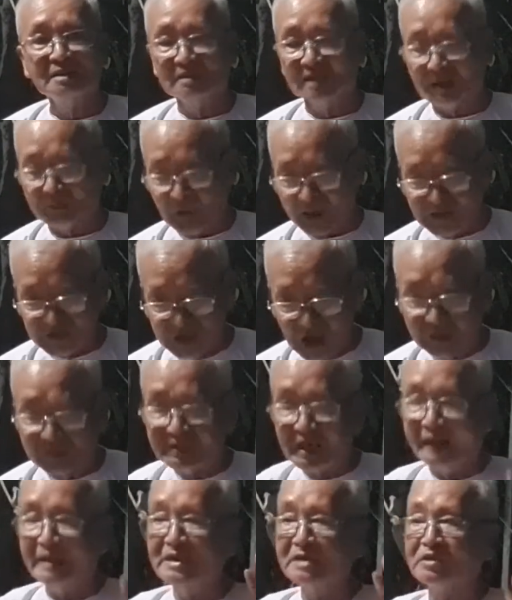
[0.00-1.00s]
là phải giật
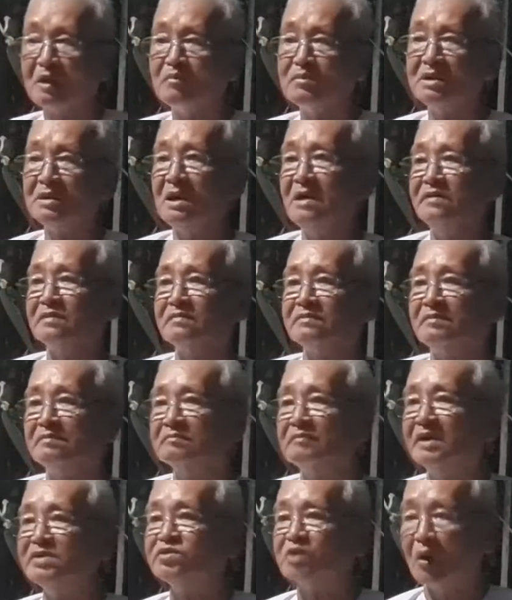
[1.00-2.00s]
dậy dân tộc mình lên
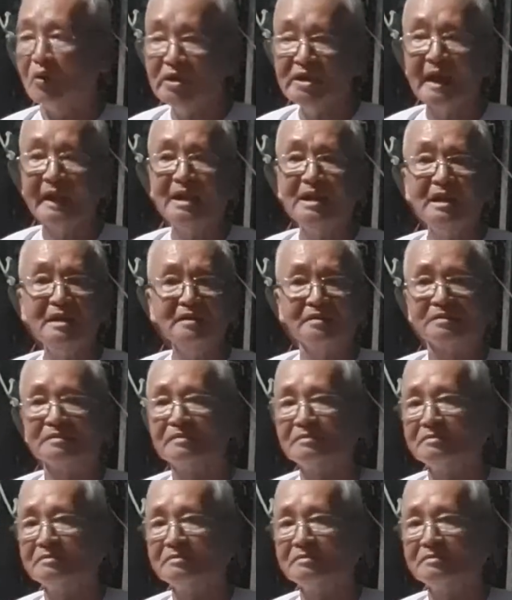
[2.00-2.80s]
phải trỗi dậy lên